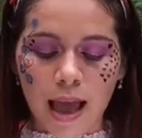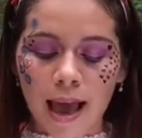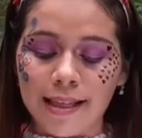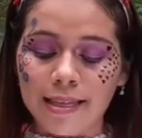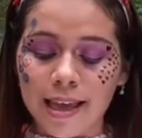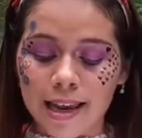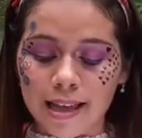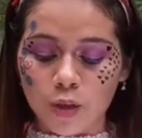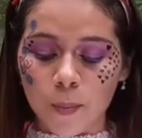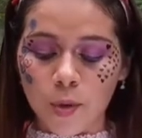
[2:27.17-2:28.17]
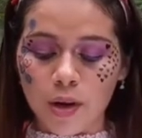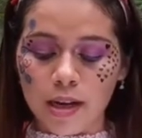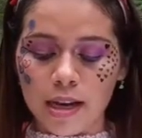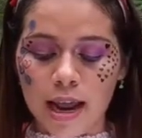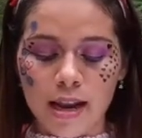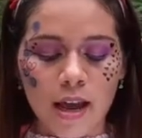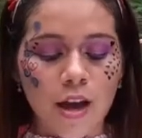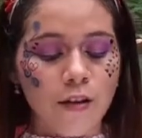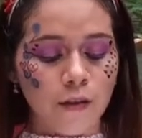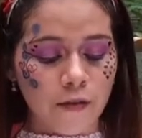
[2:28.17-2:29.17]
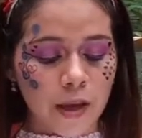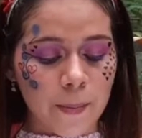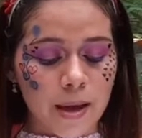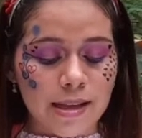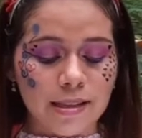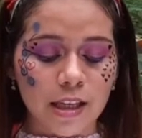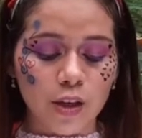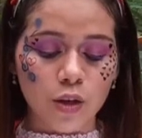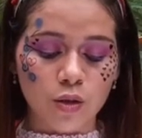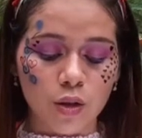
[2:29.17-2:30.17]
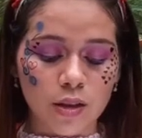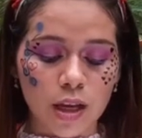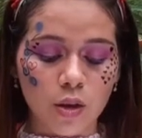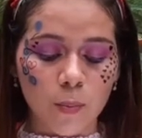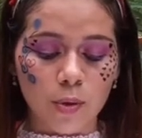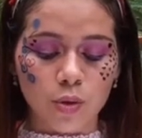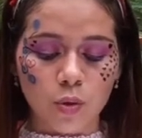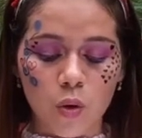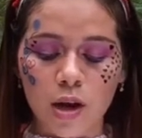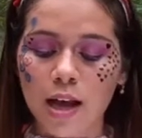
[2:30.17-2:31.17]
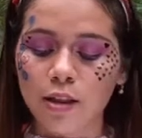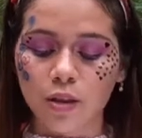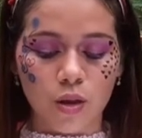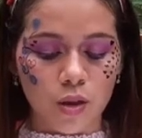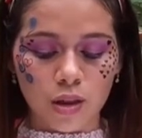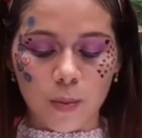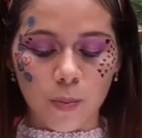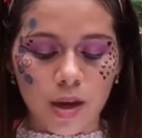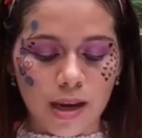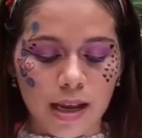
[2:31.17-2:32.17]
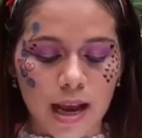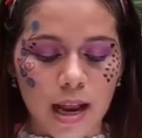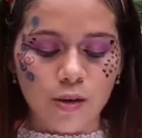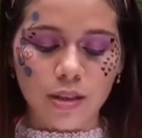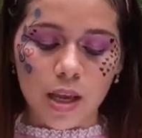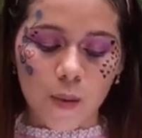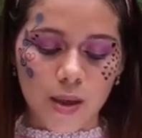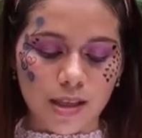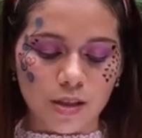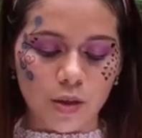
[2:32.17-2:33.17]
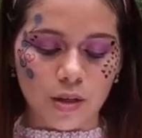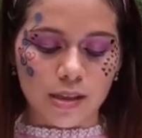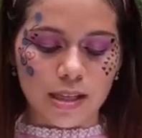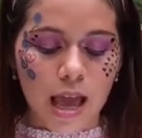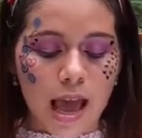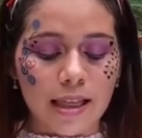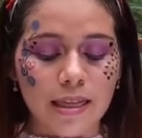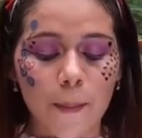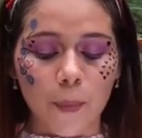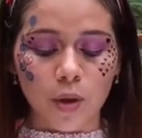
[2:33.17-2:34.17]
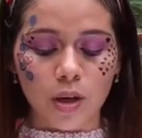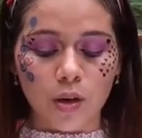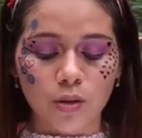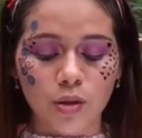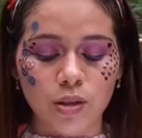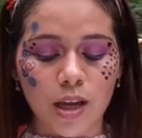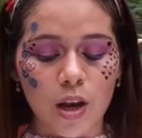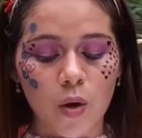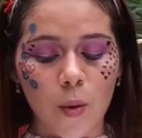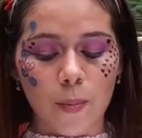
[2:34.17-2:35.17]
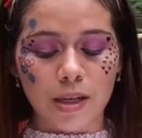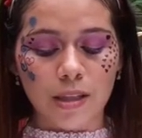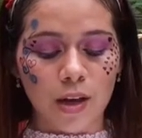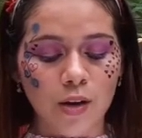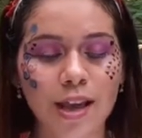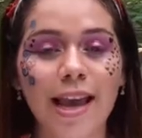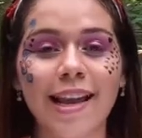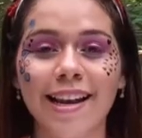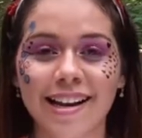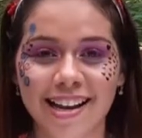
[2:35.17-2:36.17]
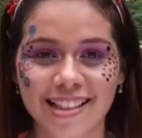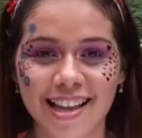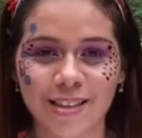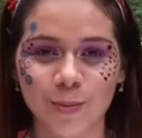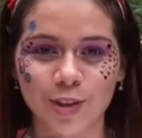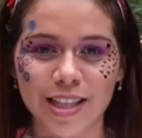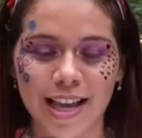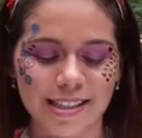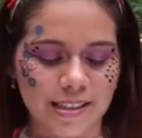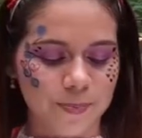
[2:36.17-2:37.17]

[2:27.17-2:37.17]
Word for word: Ante el asombro general, Pip siguió soltando por su boca todo tipo de regalos y bendiciones, tan poderosos que lo convirtieron en el rey de las montañas.